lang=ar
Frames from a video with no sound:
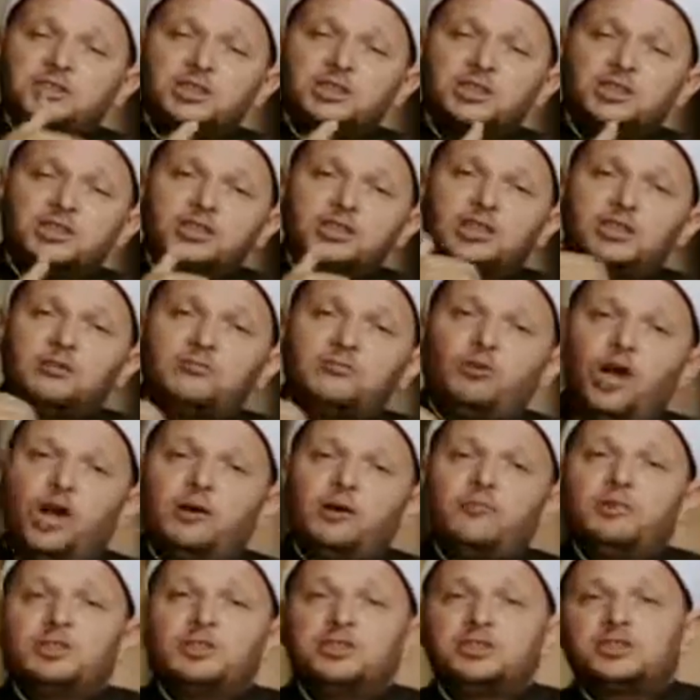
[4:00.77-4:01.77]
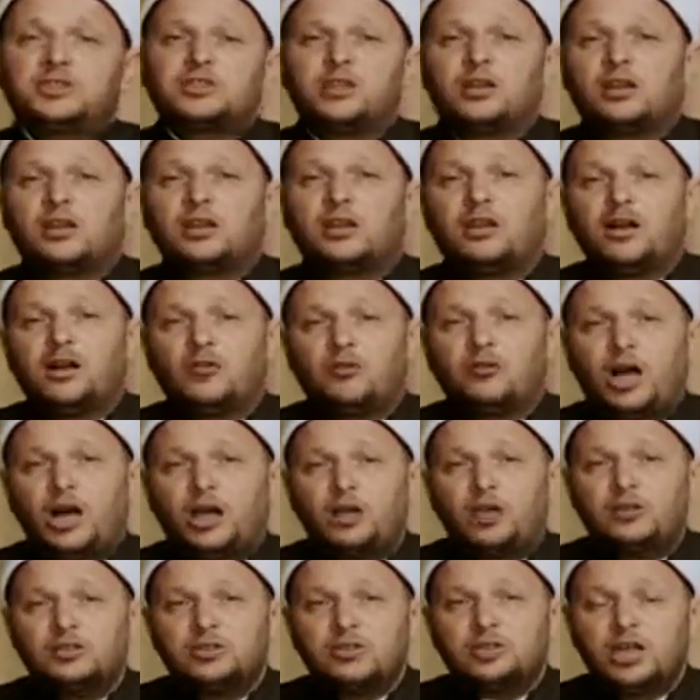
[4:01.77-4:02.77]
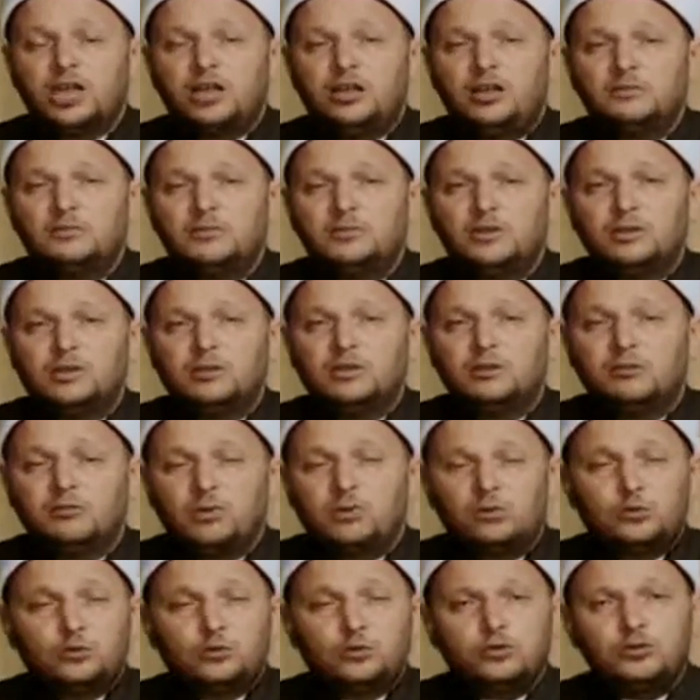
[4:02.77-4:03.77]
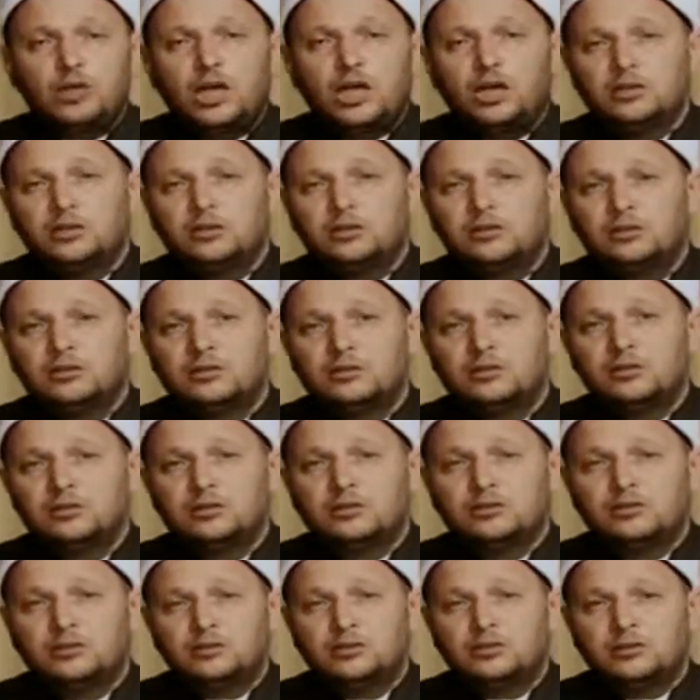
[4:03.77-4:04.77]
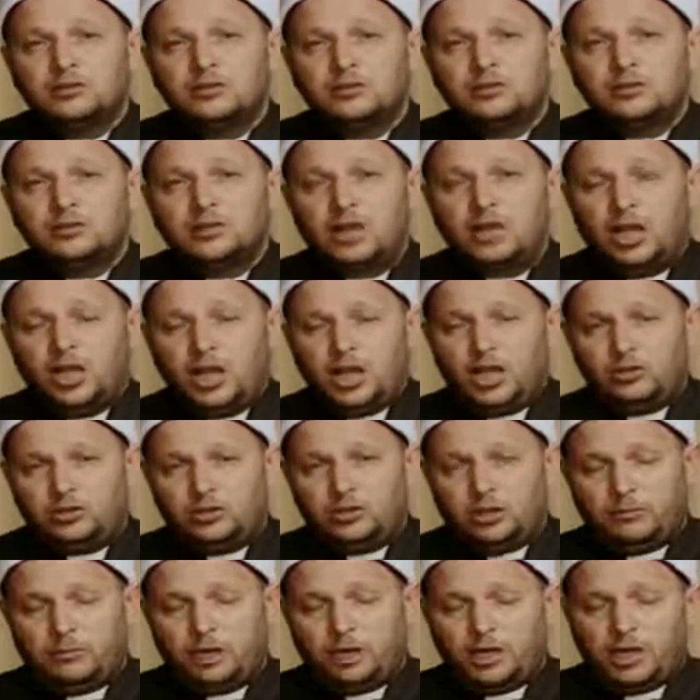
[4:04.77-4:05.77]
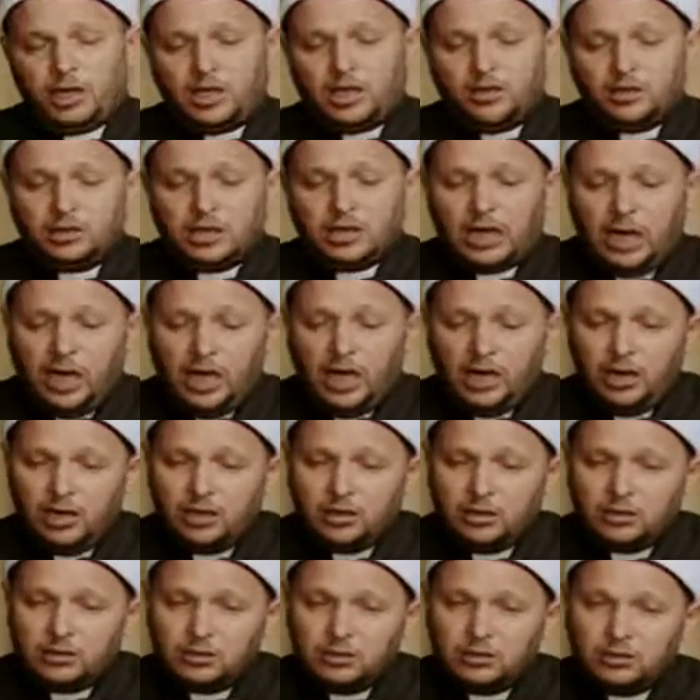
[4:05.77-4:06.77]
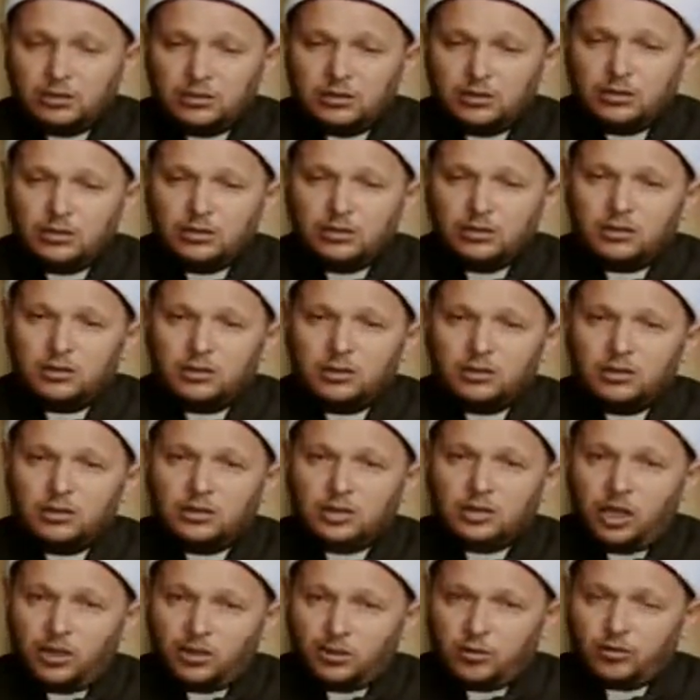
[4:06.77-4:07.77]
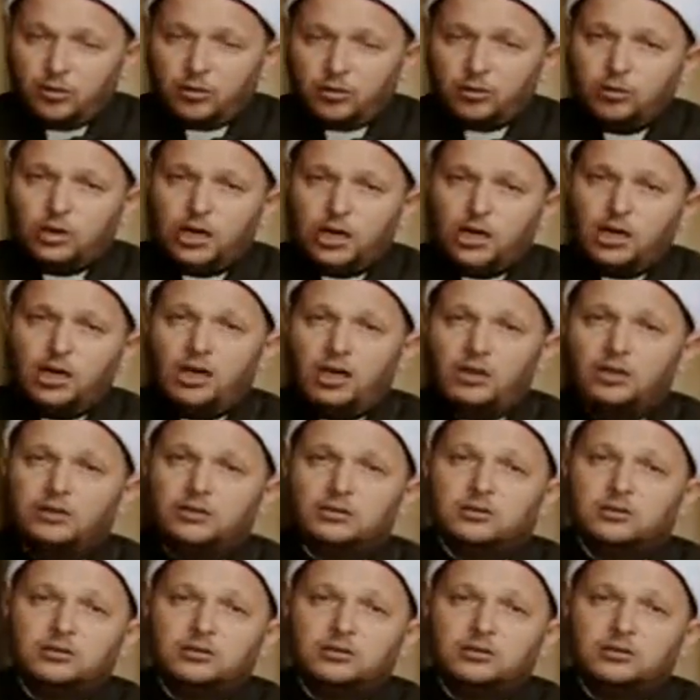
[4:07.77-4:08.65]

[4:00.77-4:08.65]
بسيدنا محمد صلى الله عليه وسلم موجودة الله تبارك وتعالى يذكر لنا